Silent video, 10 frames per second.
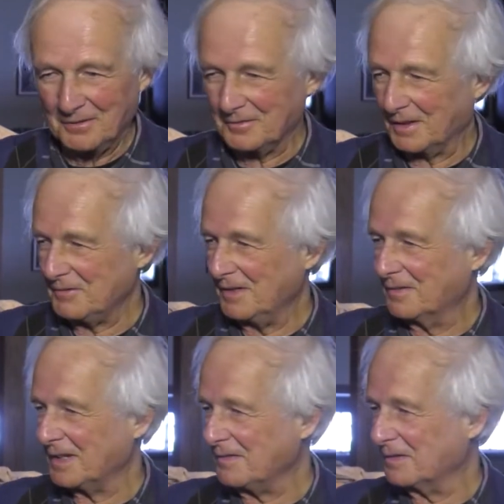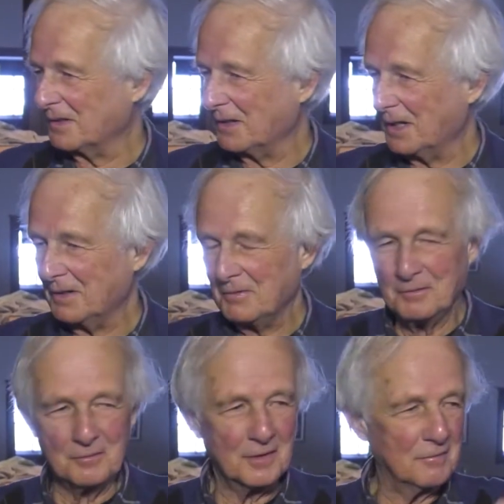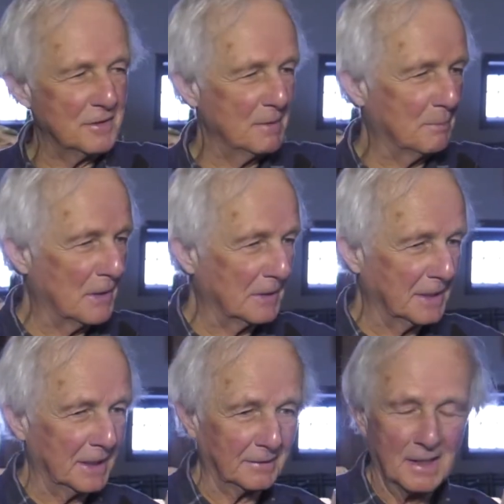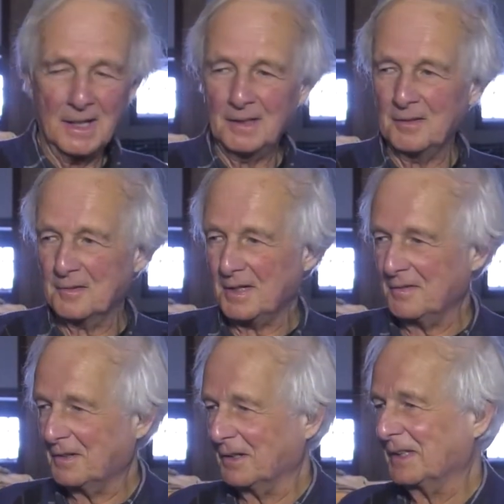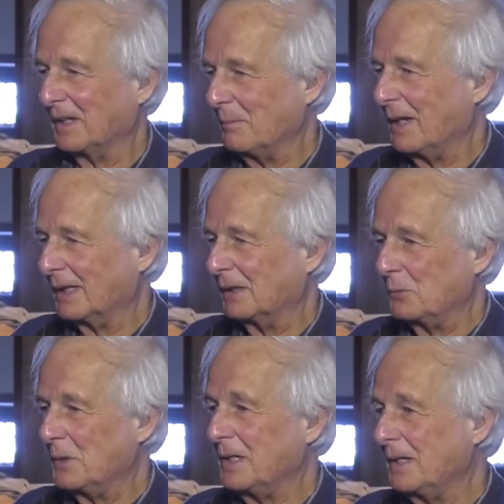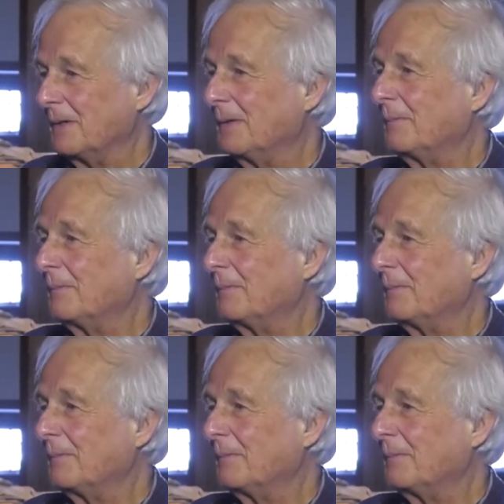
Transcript: Vous aviez le syndicat, vous aviez Paquette. Le syndicat de Québec, lui,